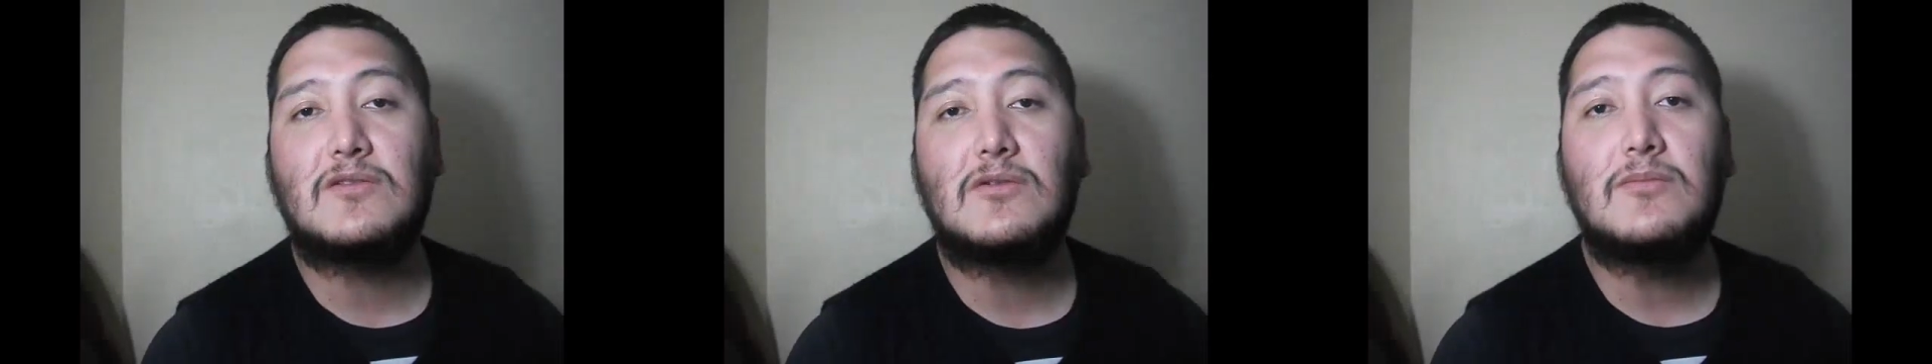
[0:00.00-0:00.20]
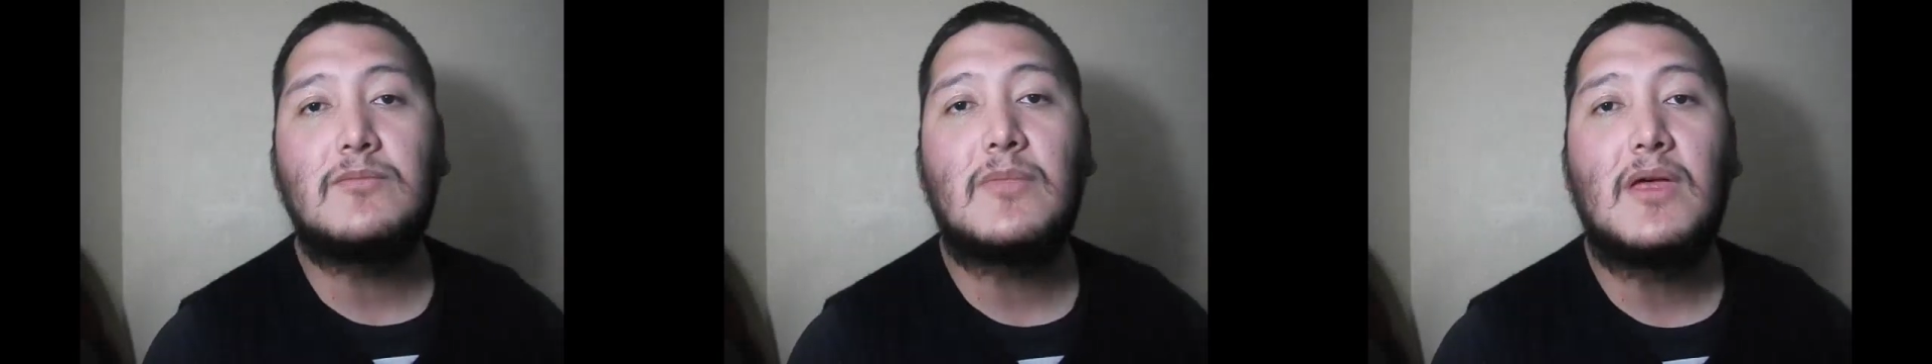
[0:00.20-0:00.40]

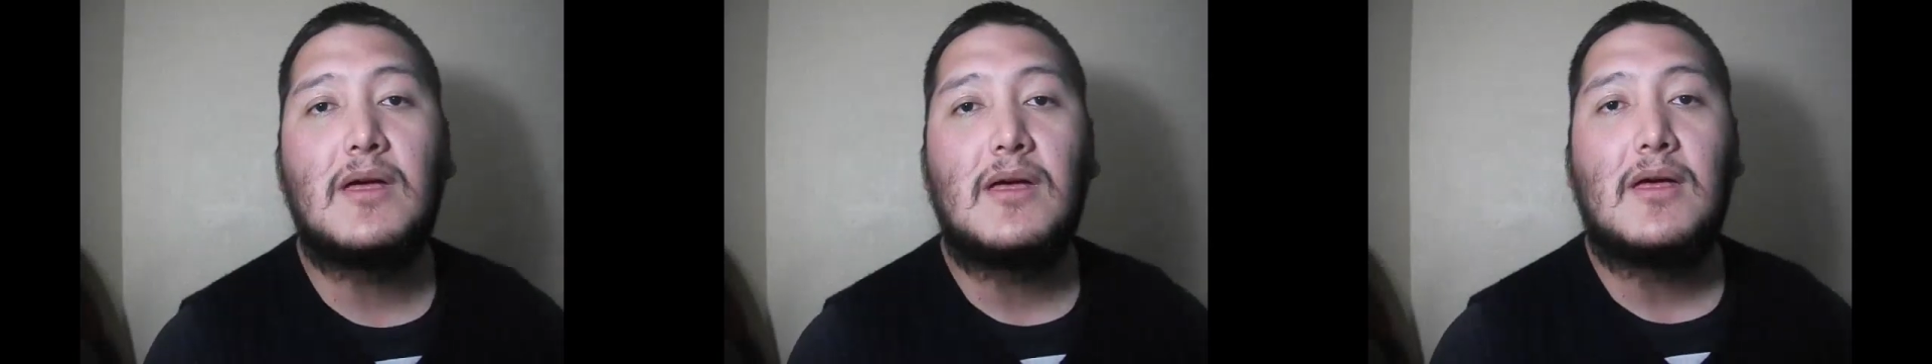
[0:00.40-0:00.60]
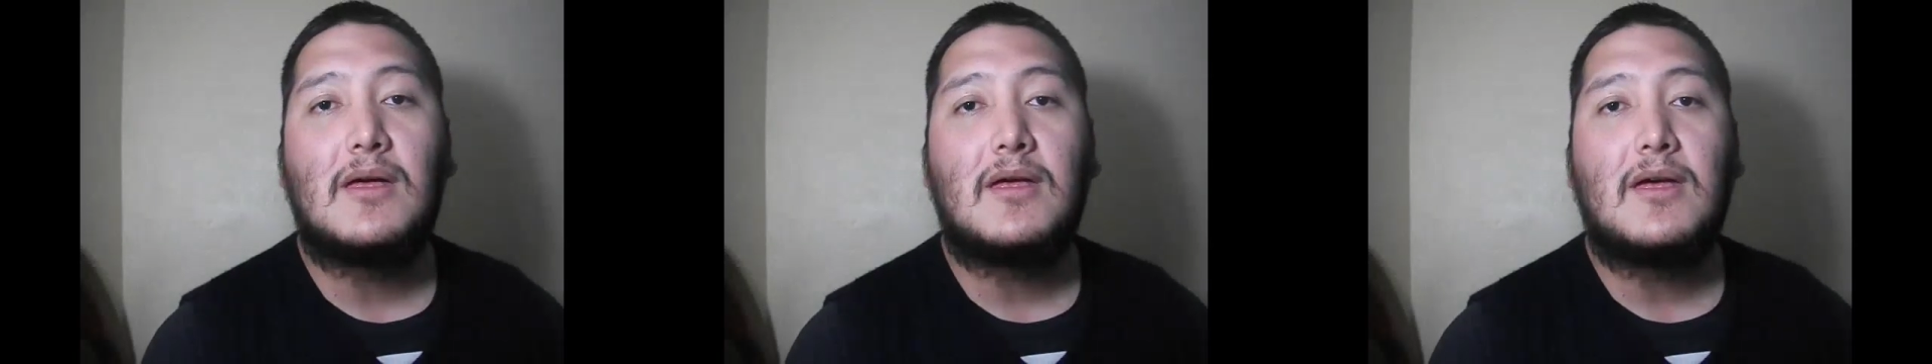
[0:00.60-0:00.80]

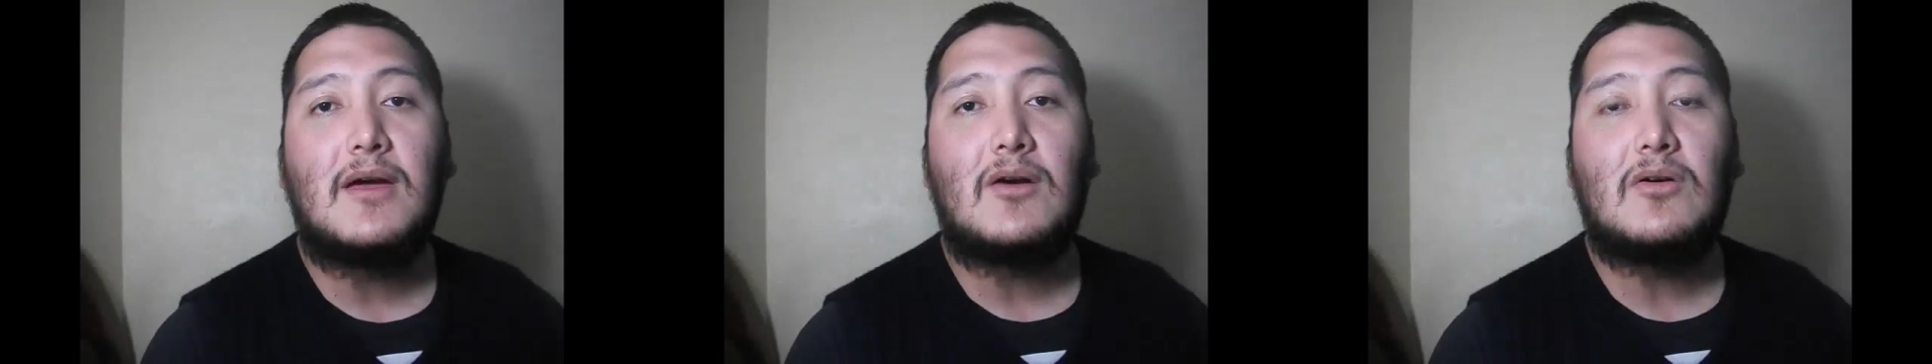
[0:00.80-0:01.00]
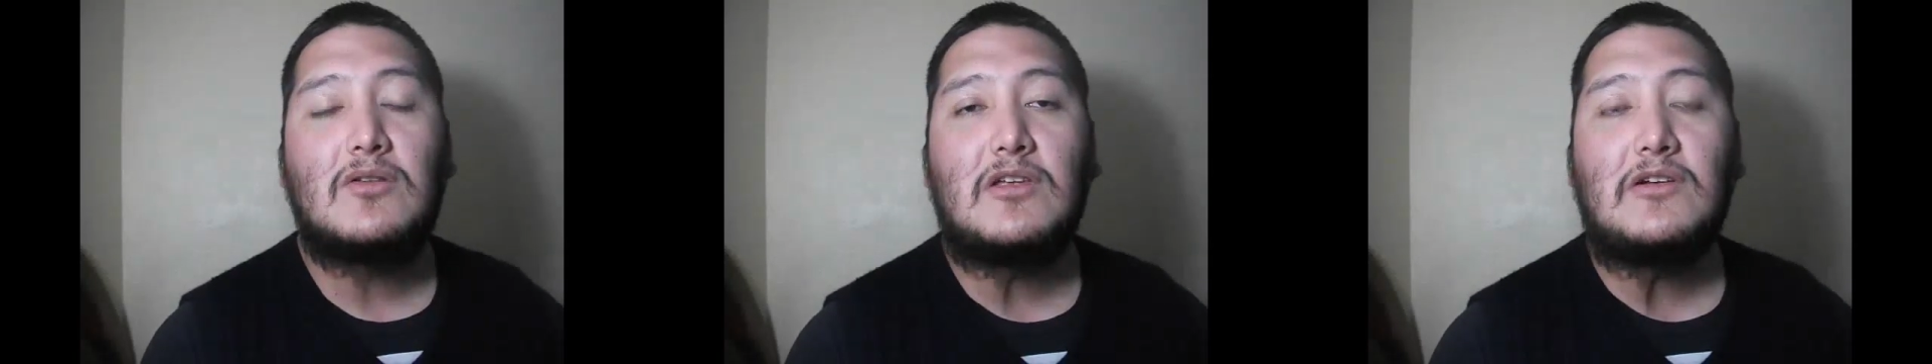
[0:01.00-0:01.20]

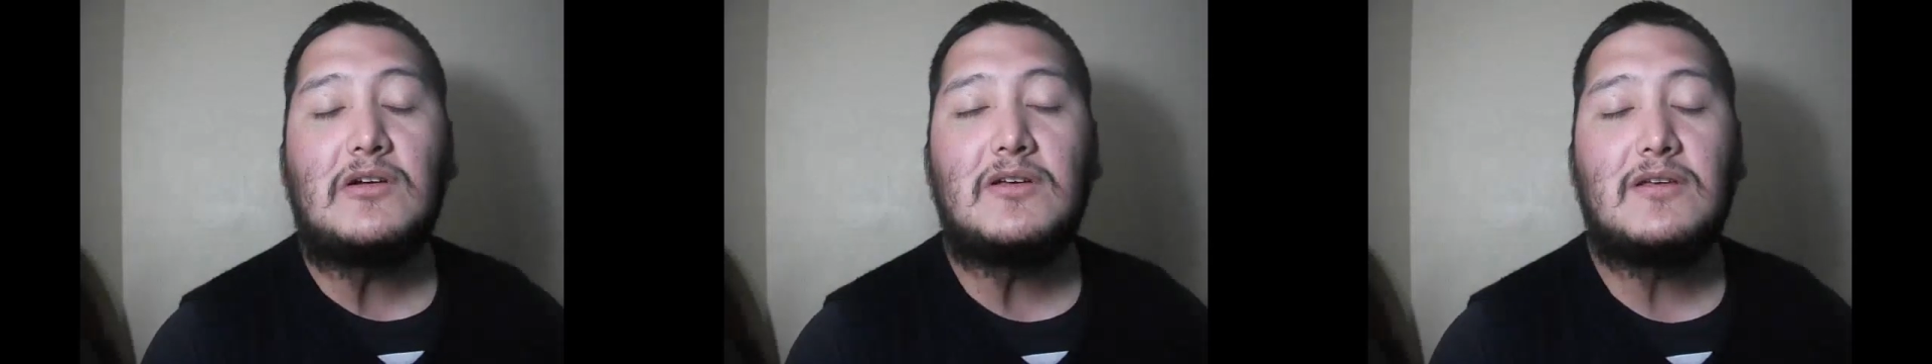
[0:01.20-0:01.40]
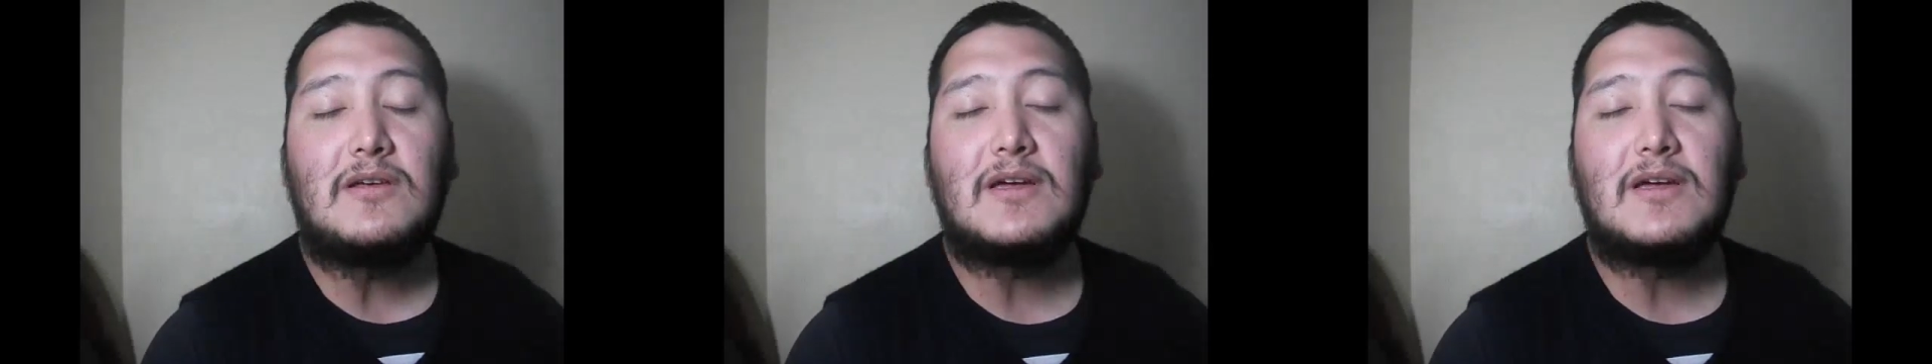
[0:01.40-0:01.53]
eh,